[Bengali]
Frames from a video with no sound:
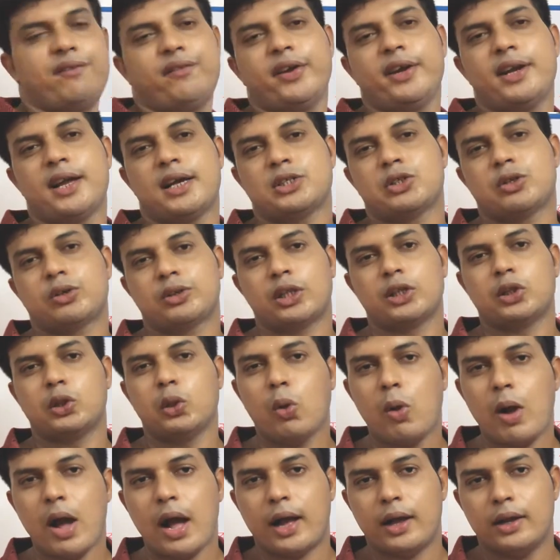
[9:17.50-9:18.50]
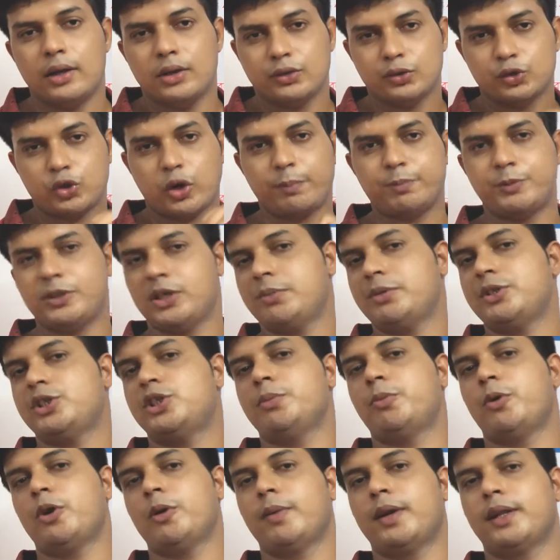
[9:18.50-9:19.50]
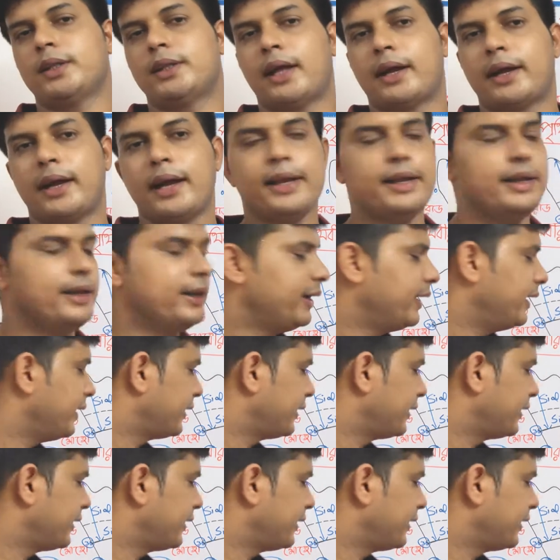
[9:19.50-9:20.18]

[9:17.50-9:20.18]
আর ফেরাস অর্থাৎ লোহা সবচেয়ে বেশি পরিমাণে থাকায়